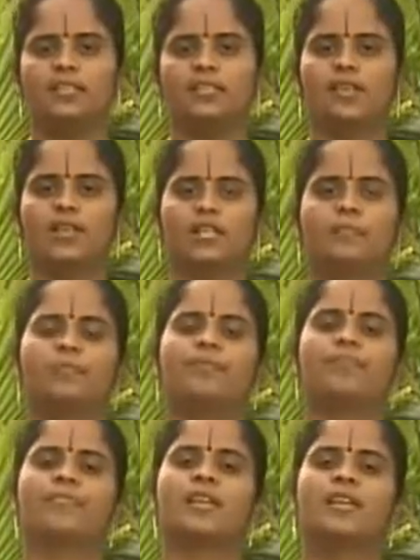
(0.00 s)
வணக்கம்
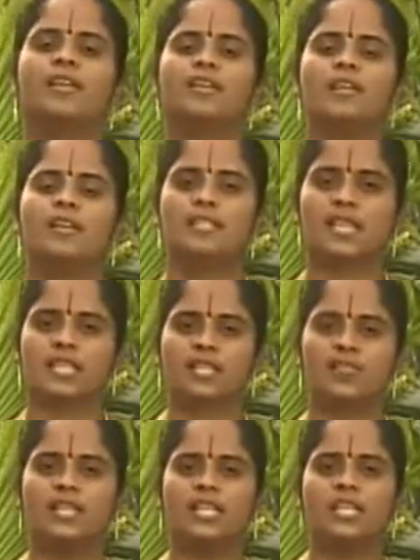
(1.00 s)

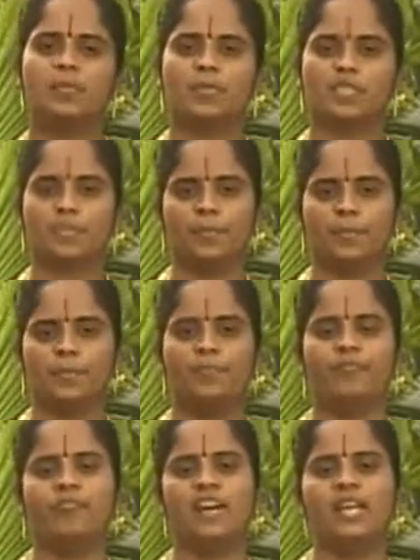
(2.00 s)
சரஸ்வதி நமஸ்துபியம்
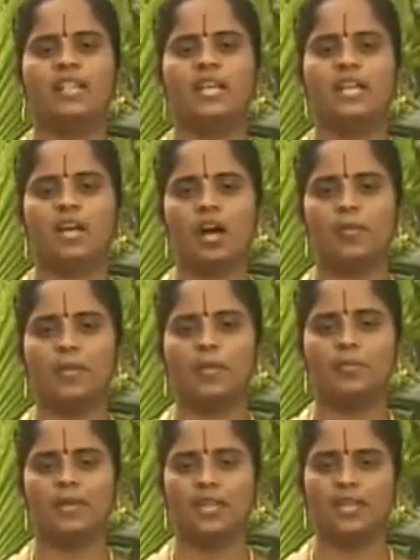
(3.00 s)
வரதே
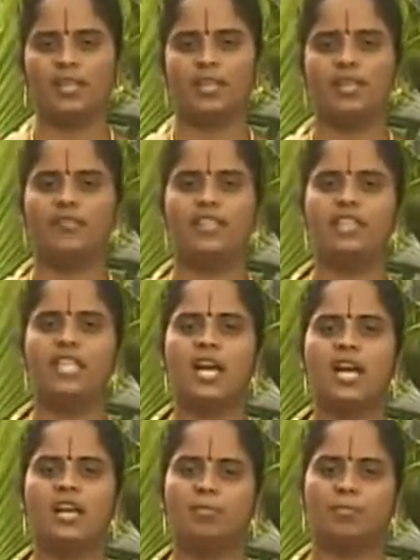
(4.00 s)
காமரூபிணி
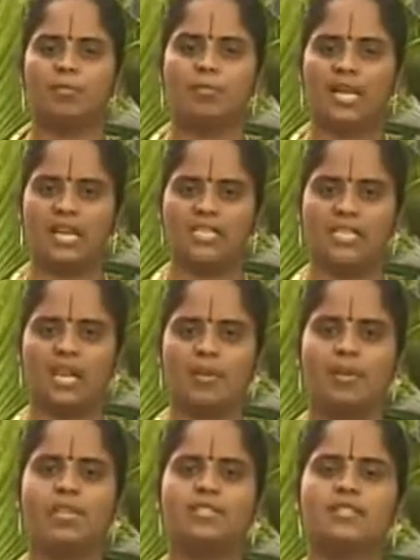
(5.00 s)
வித்யாரம்பம்
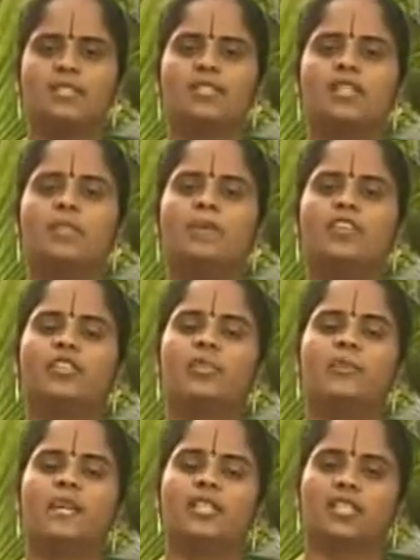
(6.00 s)
கரிஷ்யாமி சித்திர்
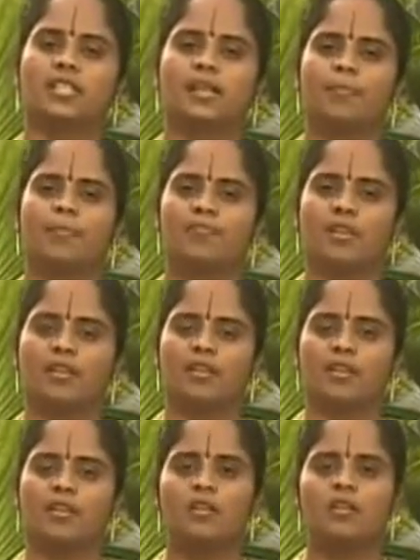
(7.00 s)
பவதுமே சதா
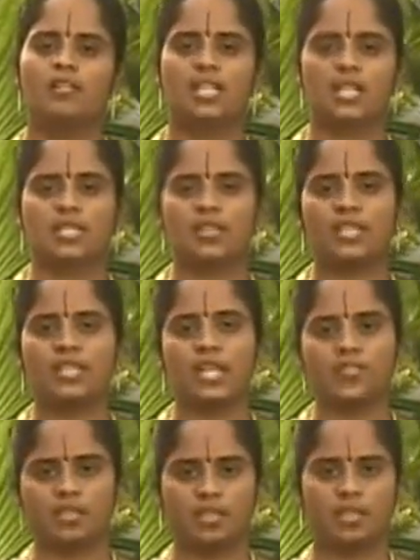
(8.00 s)
சரஸ்வதி
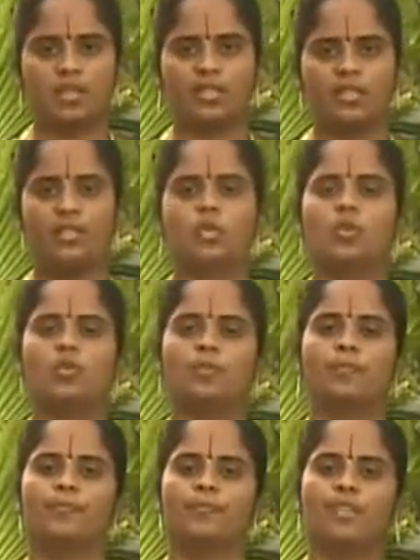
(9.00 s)
தேவியை குறித்த
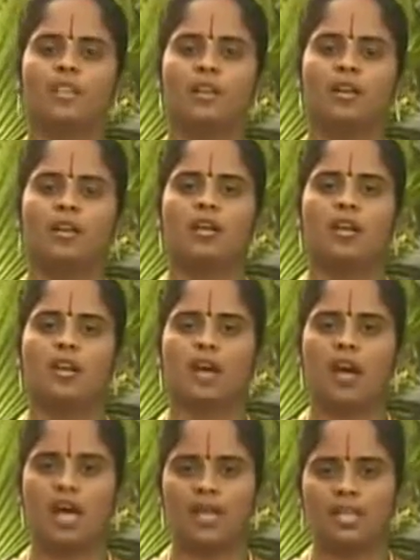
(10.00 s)
ஸ்லோகம்
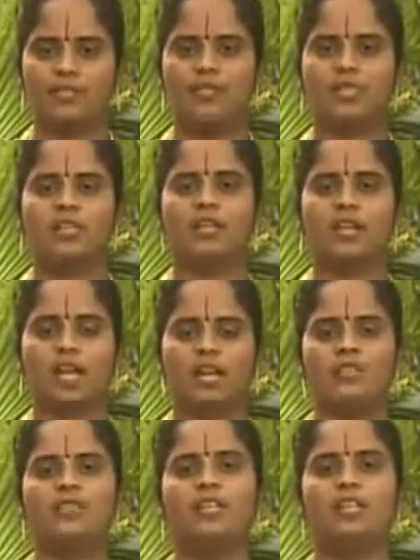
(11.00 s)
அறிவு
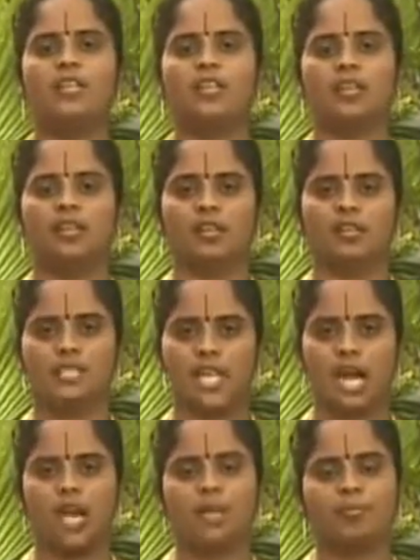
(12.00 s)
கல்வி
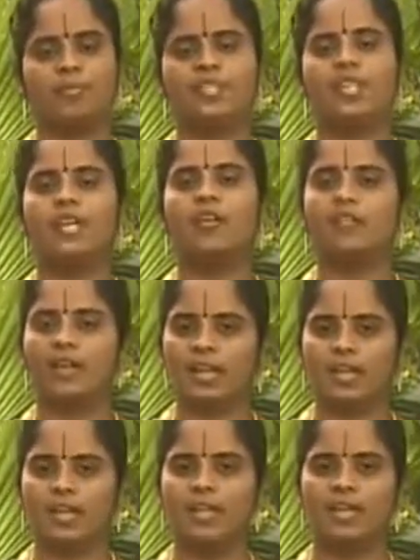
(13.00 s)
ஞானம் இதெல்லாம்
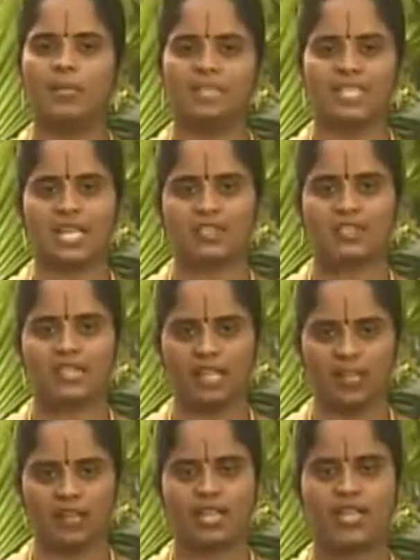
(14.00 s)
வேண்டி நம்ம சரஸ்வதி
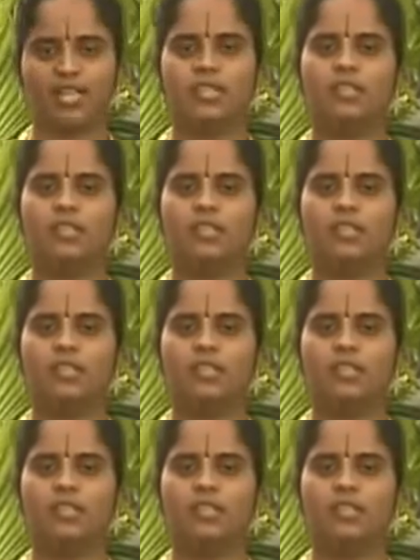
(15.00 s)
தேவி கிட்ட